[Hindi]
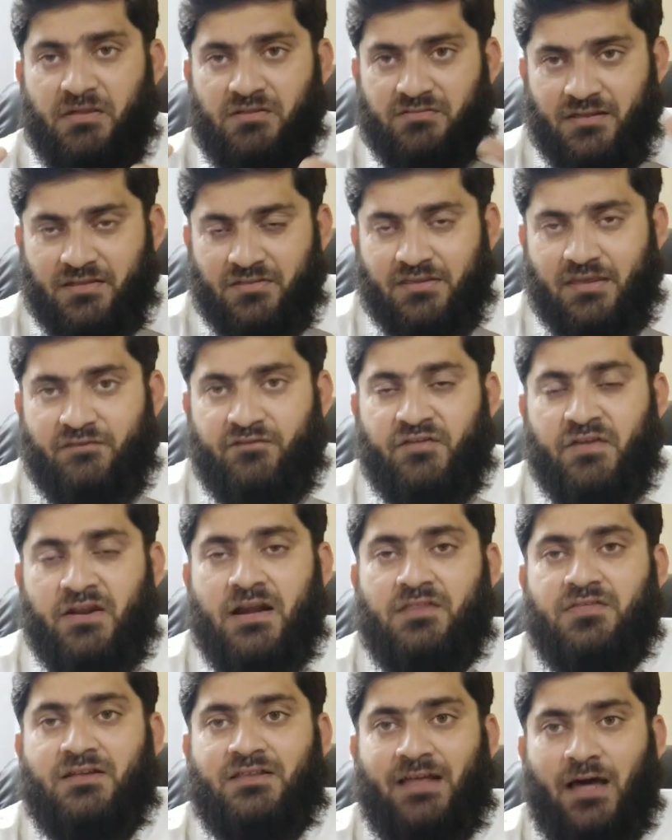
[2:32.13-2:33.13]
बिजनेस के
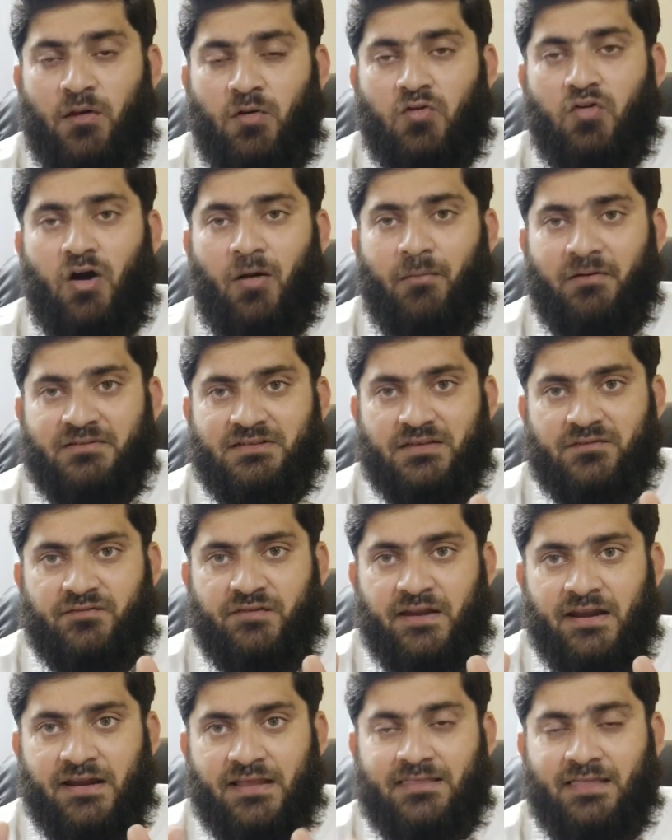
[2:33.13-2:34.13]
फील्ड से ताल्लुक कॉमर्स के
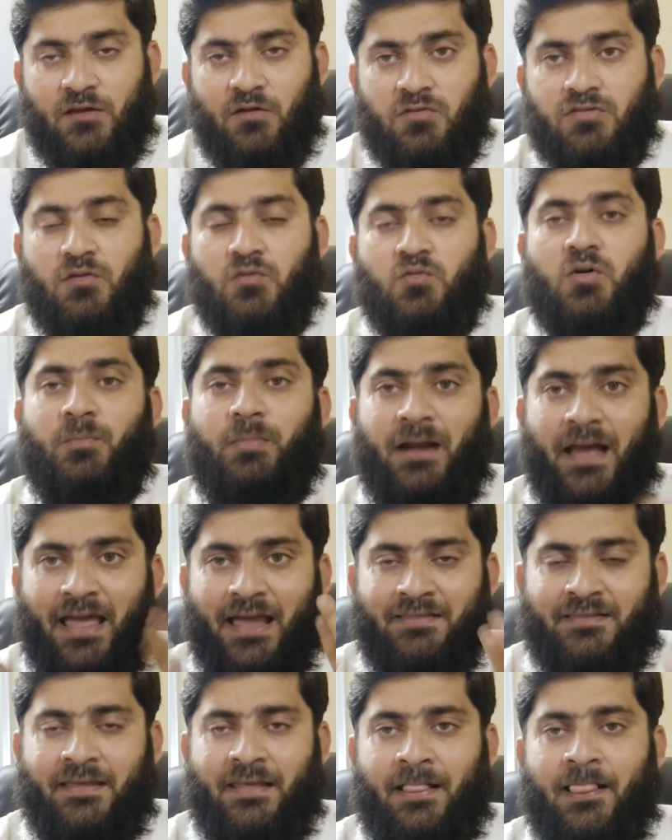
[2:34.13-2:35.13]
फील्ड के ताल्लुक से उनको पढ़ाए
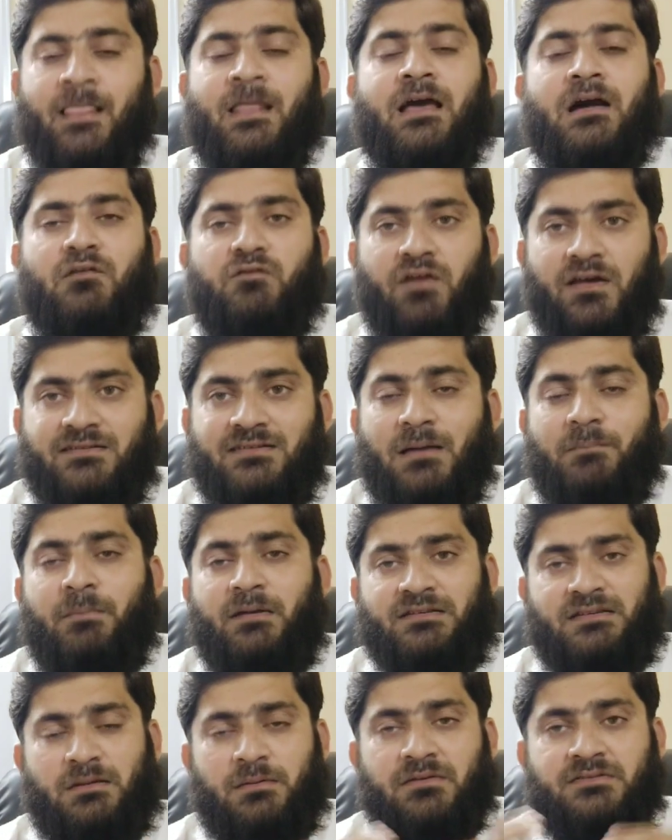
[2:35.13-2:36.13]
जाते हैं फॉर
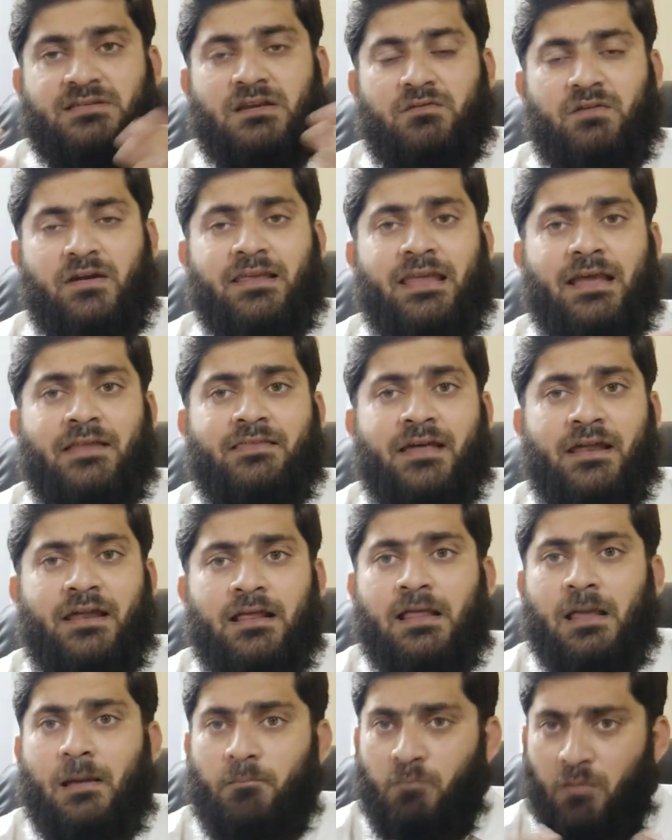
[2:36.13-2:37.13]
एग्जाम्पल सेमेस्टर वन के अंदर
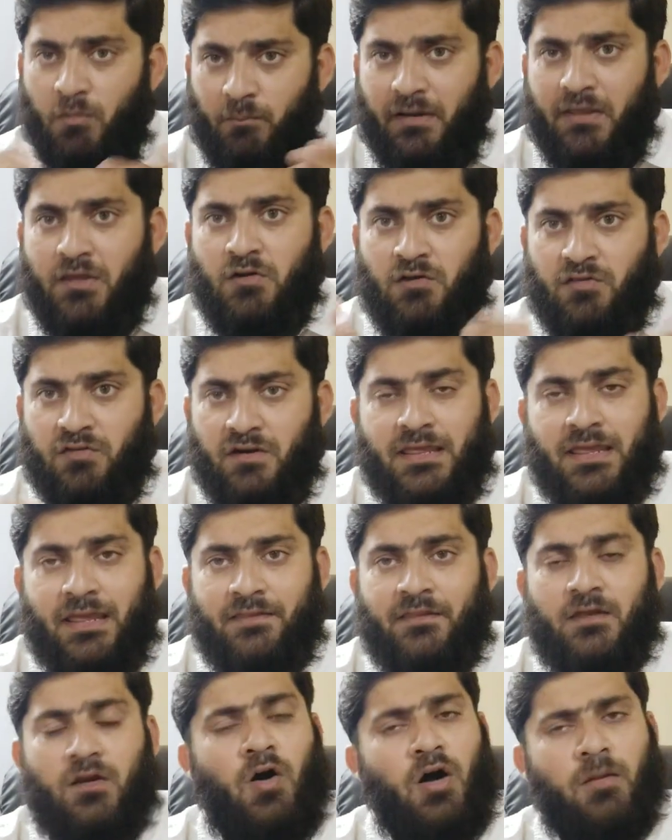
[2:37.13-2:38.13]
मुंबई यूनिवर्सिटी के
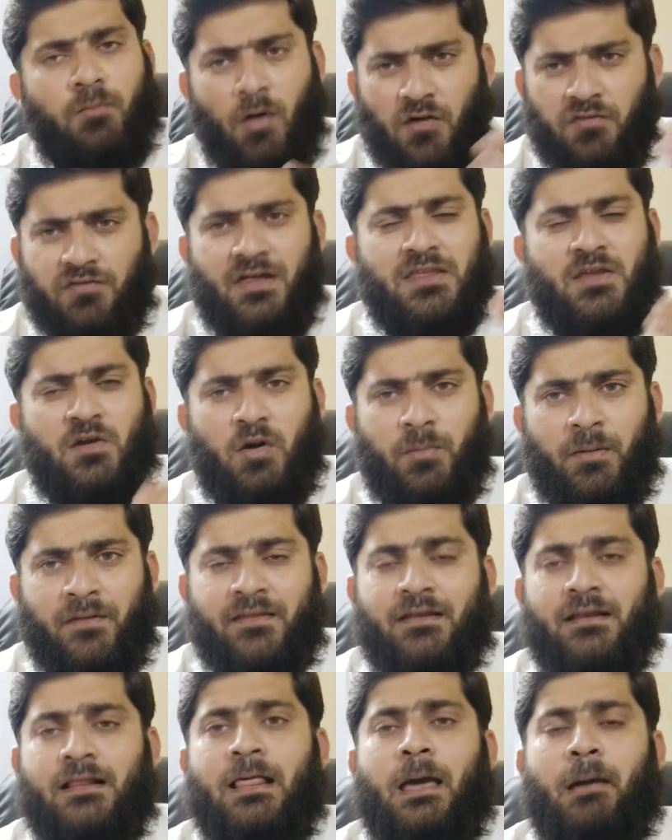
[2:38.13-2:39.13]
अंदर और बहुत सारी जगहों पर
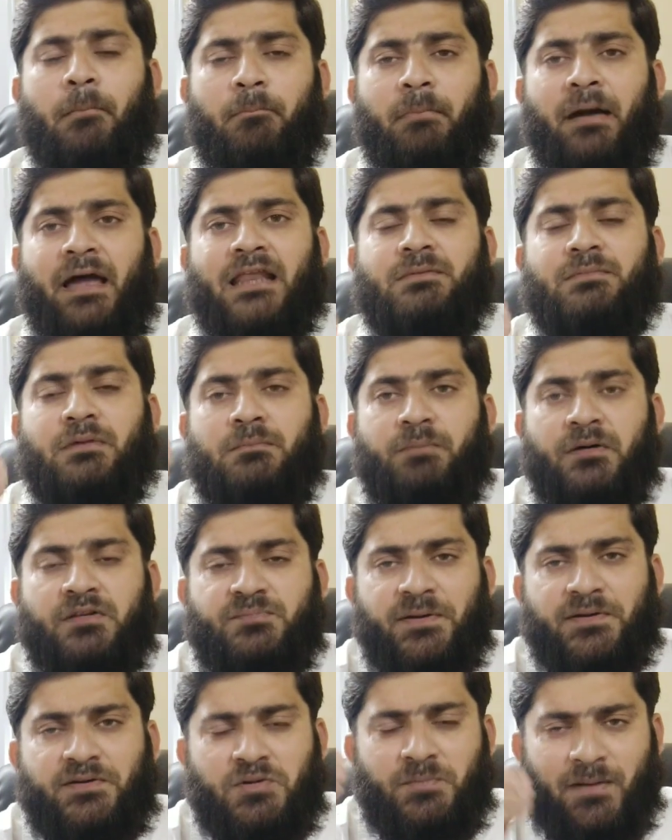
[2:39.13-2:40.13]
अंदर मैनेजमेंट
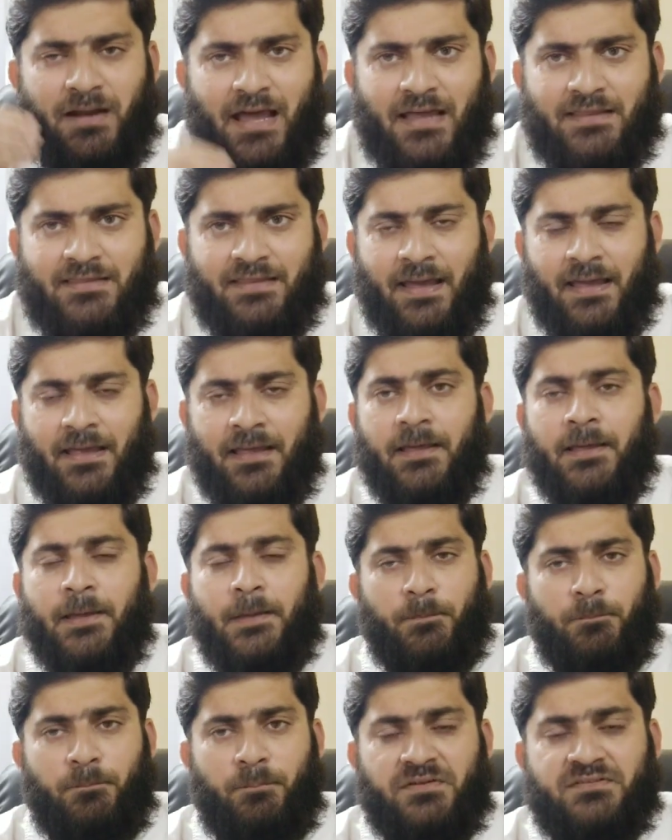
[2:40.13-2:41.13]
परस्पेक्टिव पढ़ाया जाता
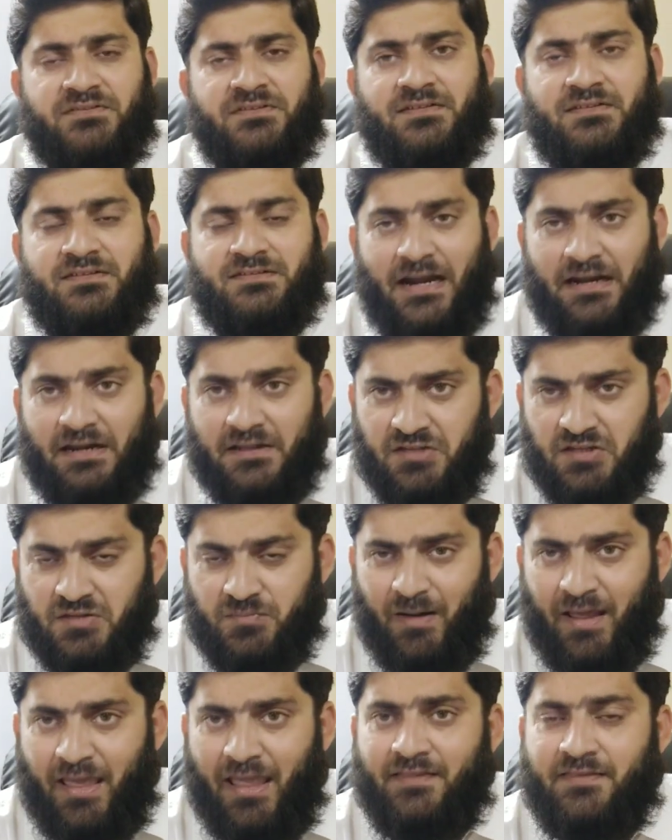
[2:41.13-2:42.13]
है बिजनेस स्टार्टिस्टिक्स
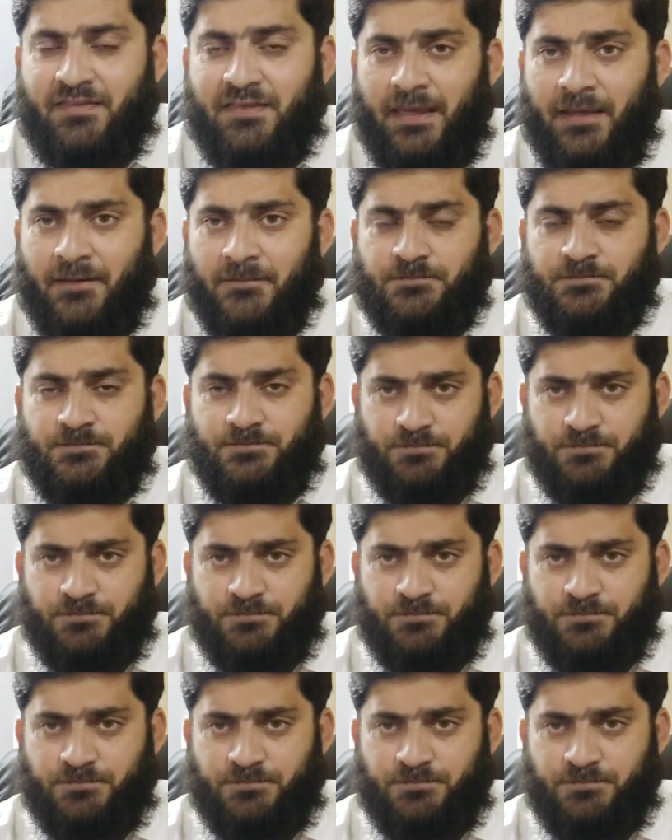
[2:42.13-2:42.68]
पढ़ाई जाती है